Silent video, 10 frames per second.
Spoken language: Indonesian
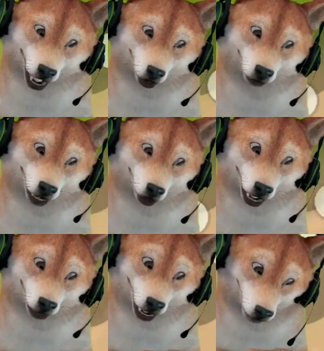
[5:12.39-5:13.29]
saya aja
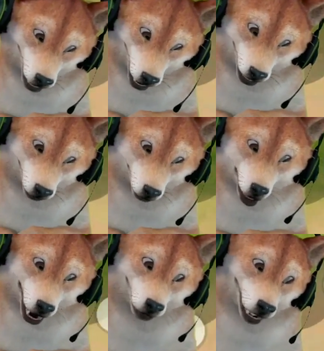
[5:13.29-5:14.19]
ada di
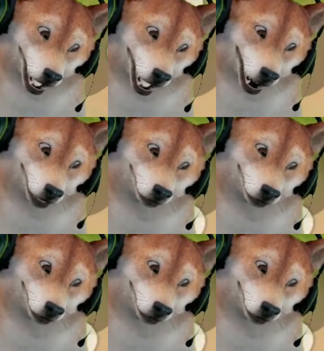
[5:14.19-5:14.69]
dua channel